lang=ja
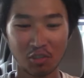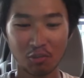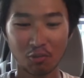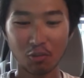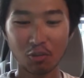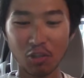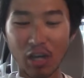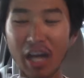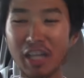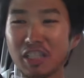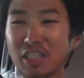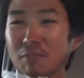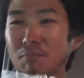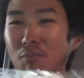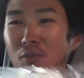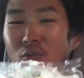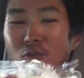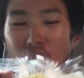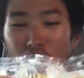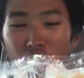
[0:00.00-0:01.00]
この味
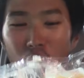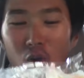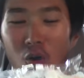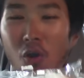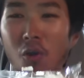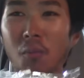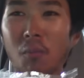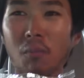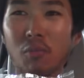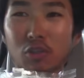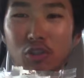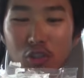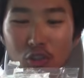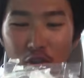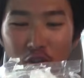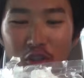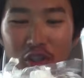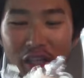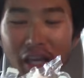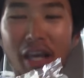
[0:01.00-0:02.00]
ぽんをもう
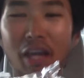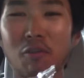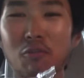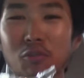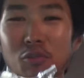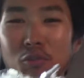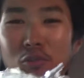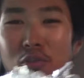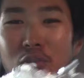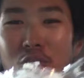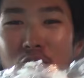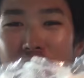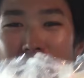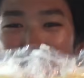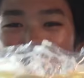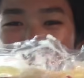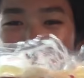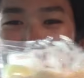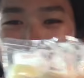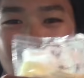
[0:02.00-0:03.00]
直でこのうどんの
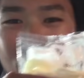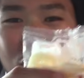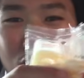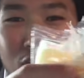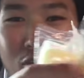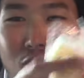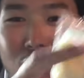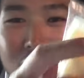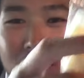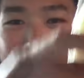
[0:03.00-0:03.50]
中にぶち込ん